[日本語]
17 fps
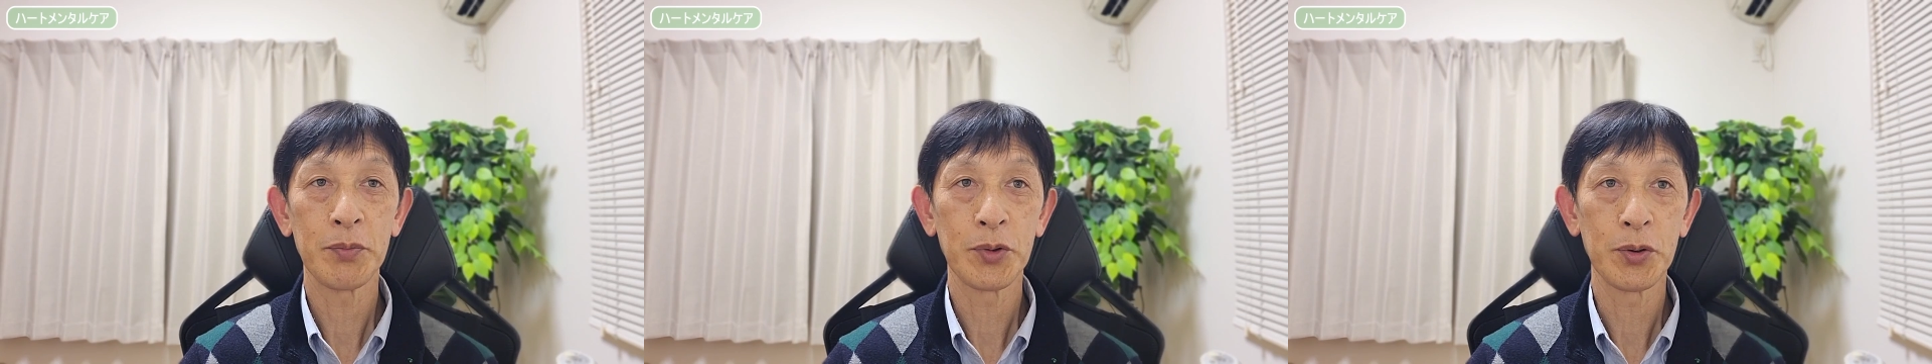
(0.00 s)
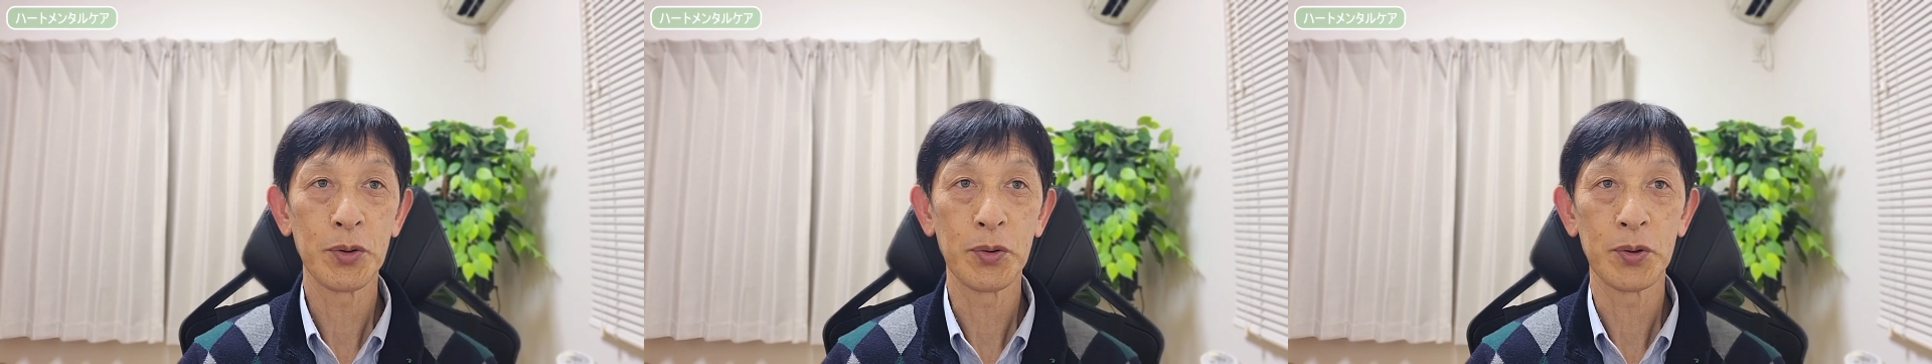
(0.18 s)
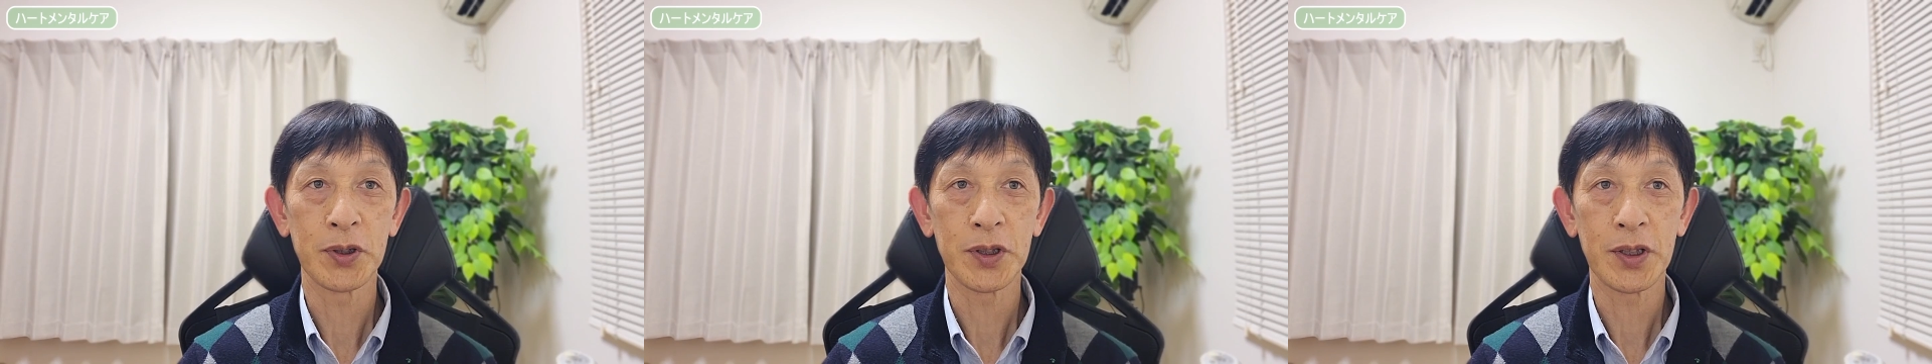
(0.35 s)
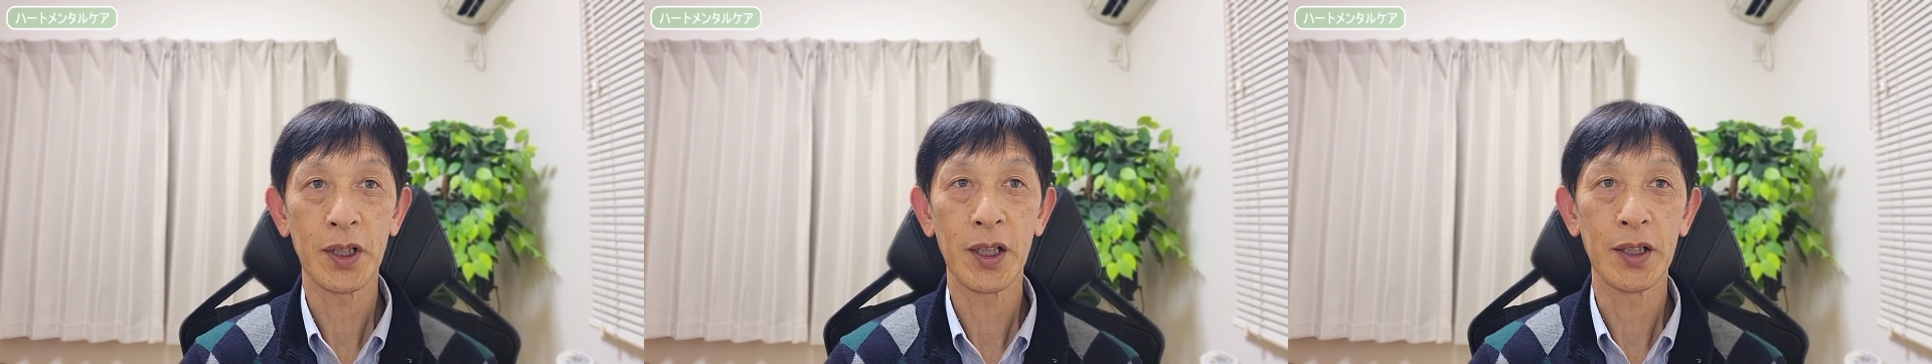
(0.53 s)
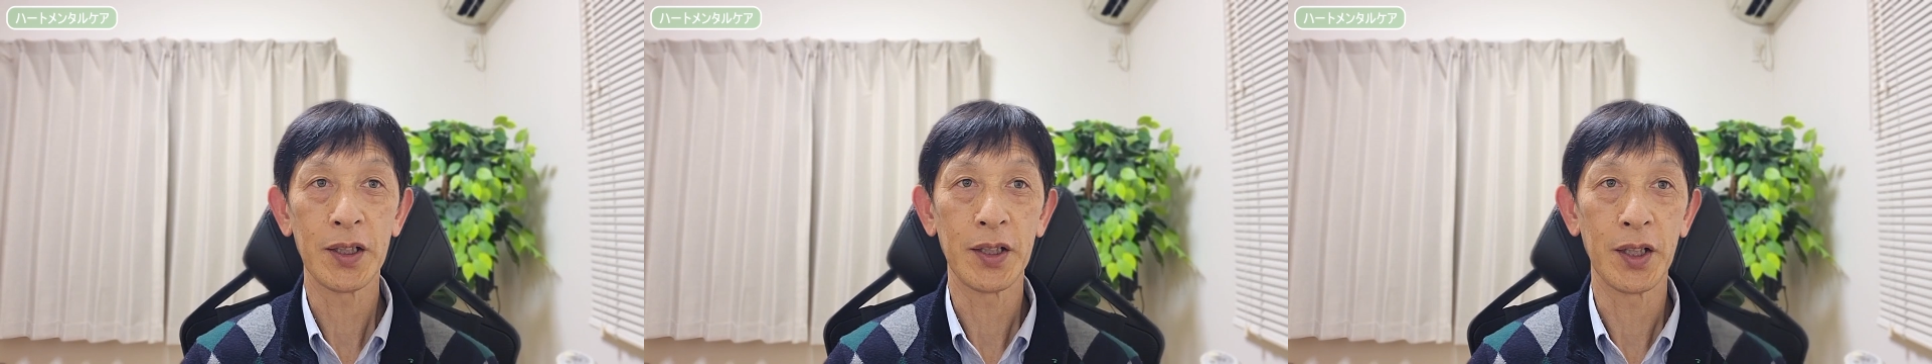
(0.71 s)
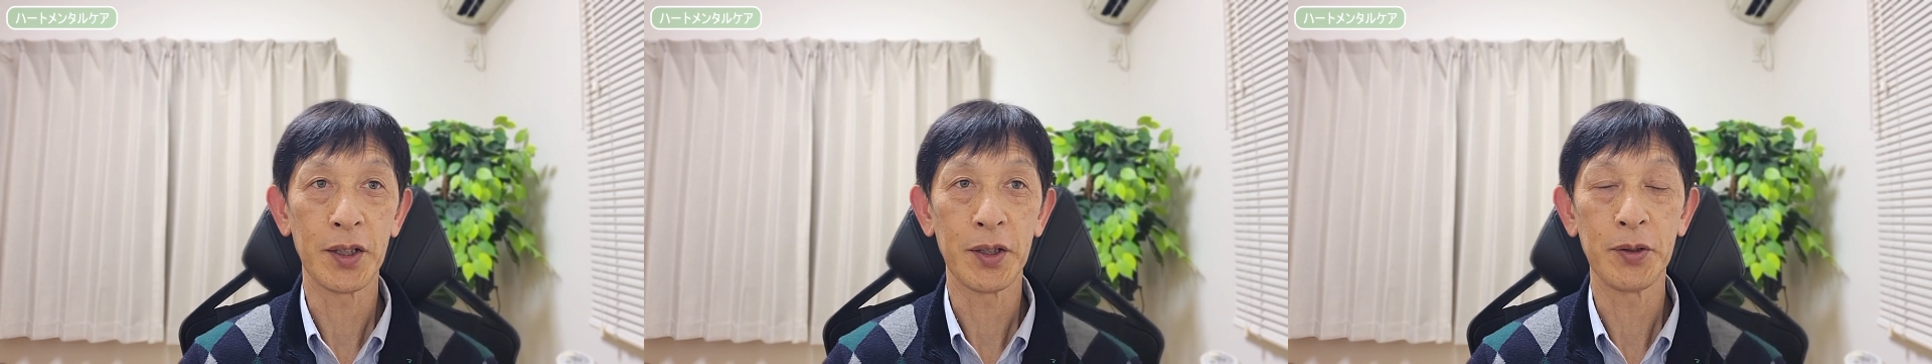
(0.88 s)
ものを支
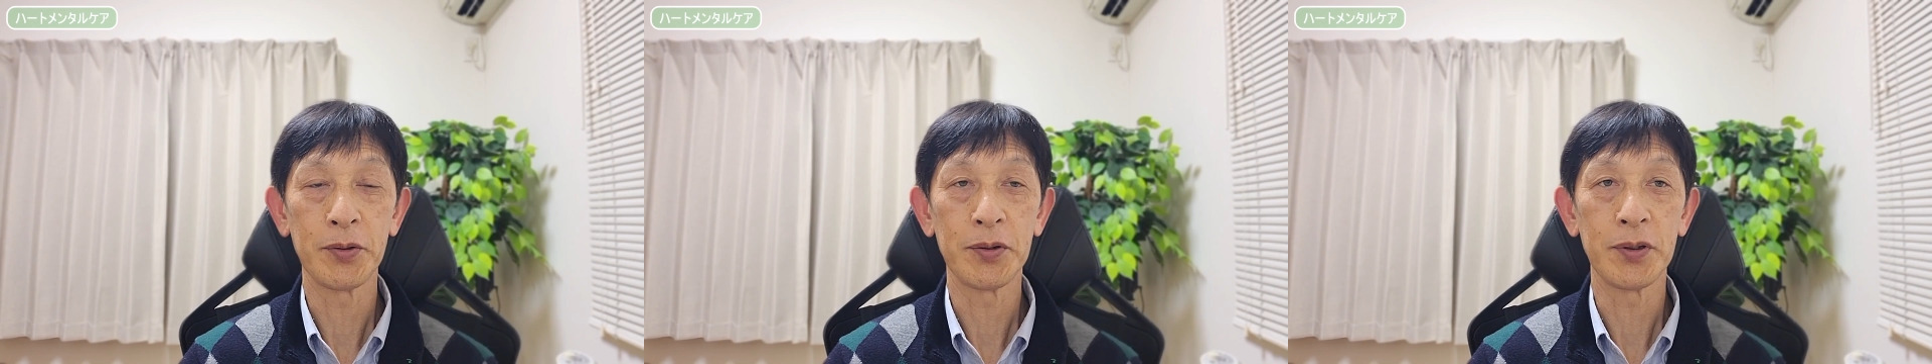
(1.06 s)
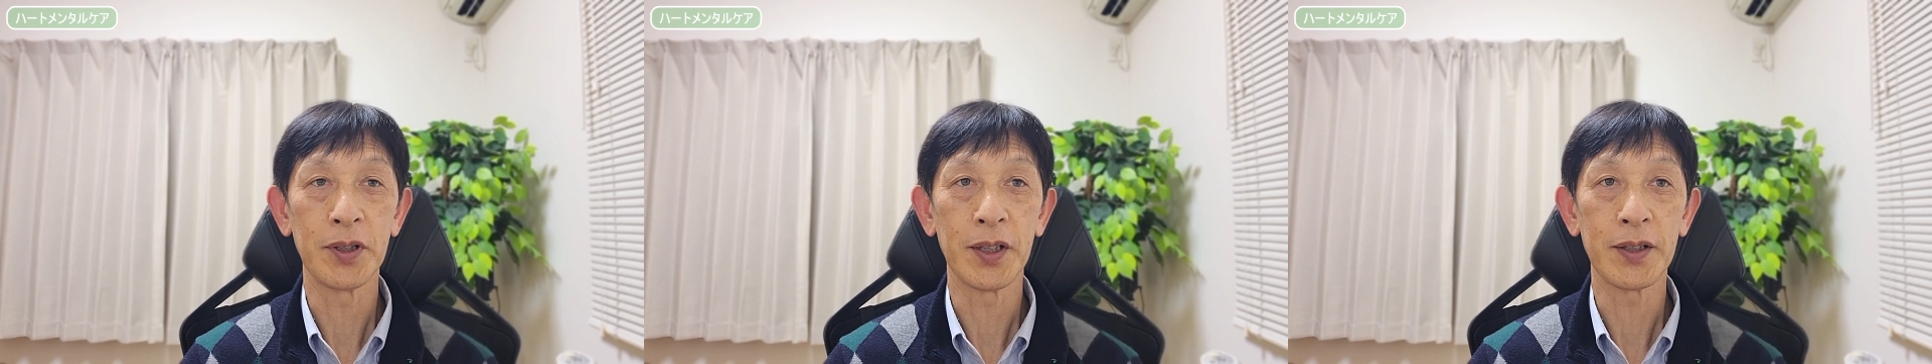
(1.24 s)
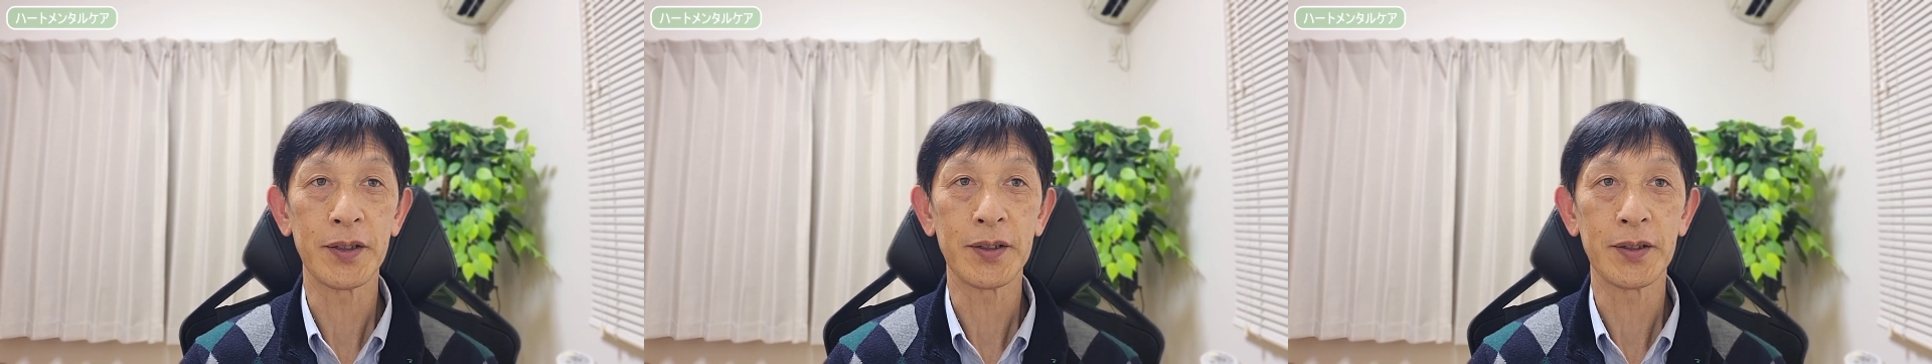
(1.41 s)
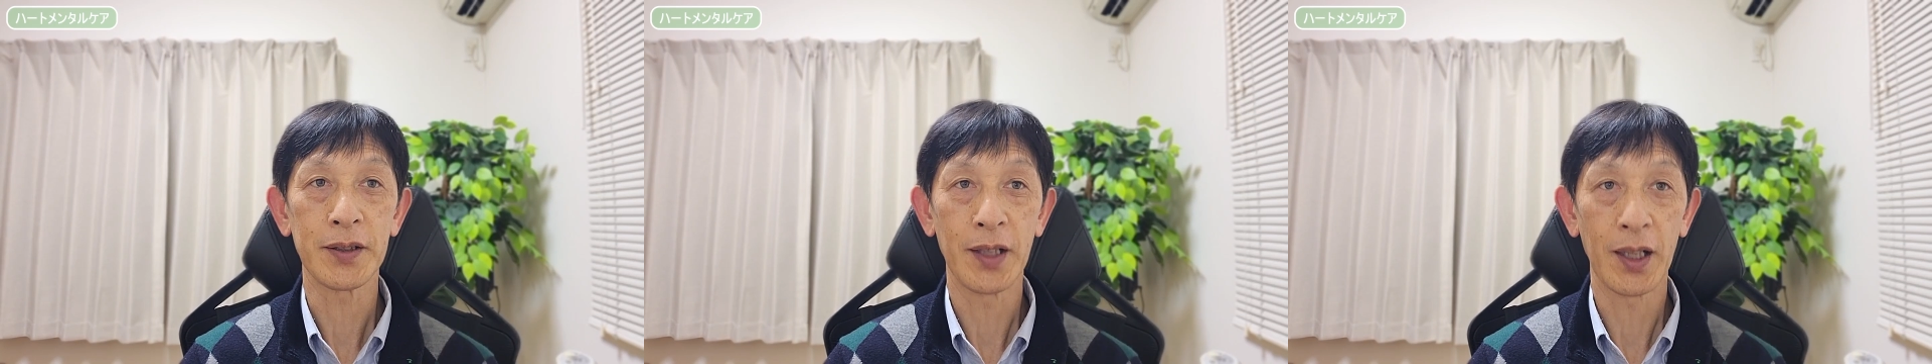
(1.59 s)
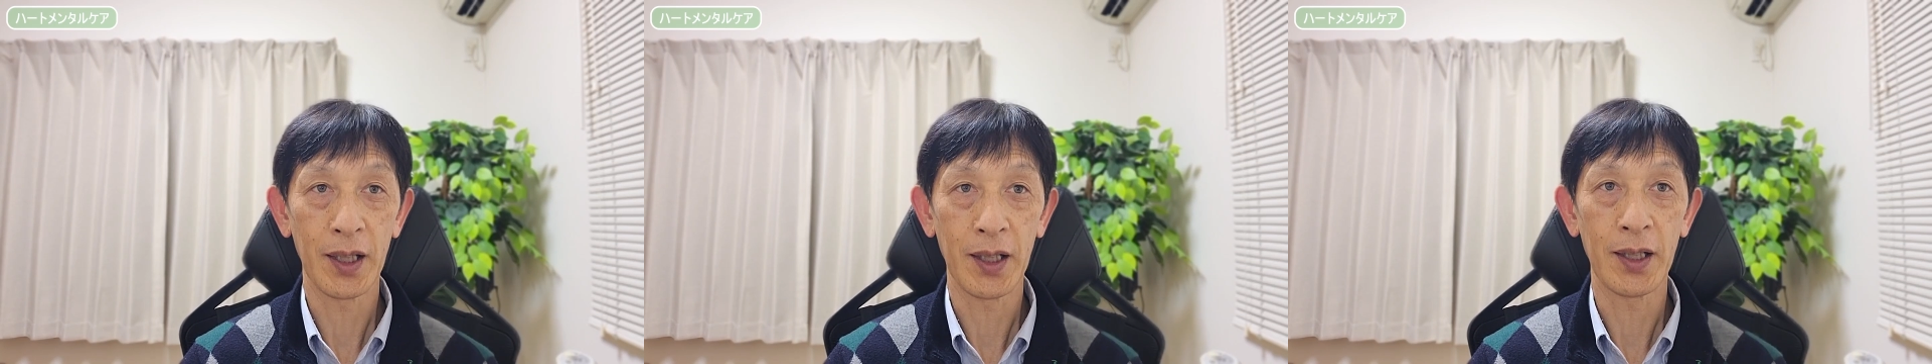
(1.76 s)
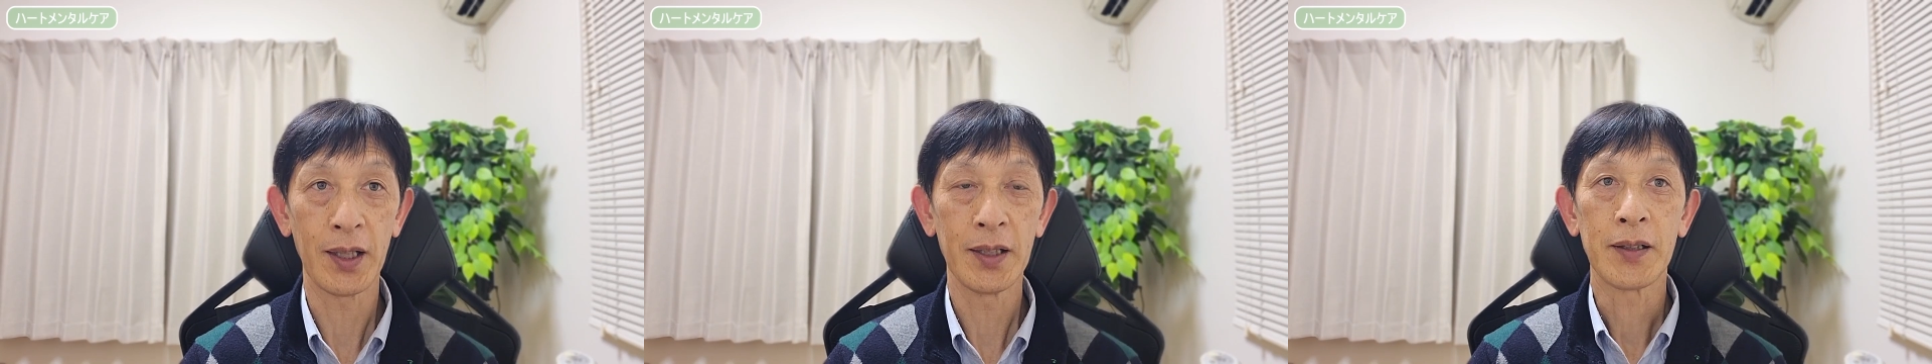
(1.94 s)
配できるんです
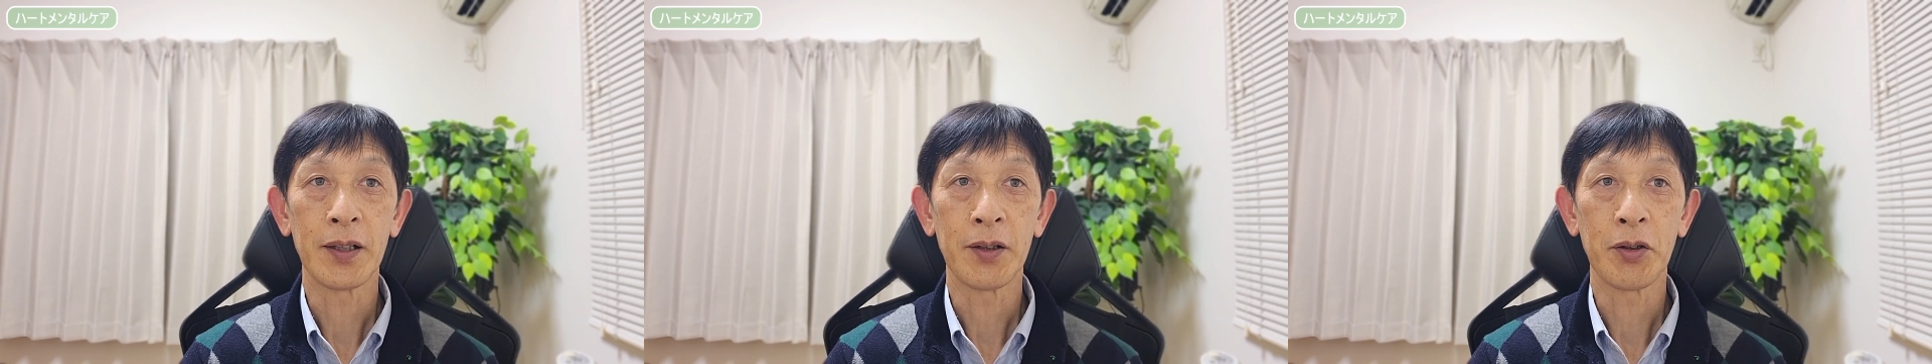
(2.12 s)
が、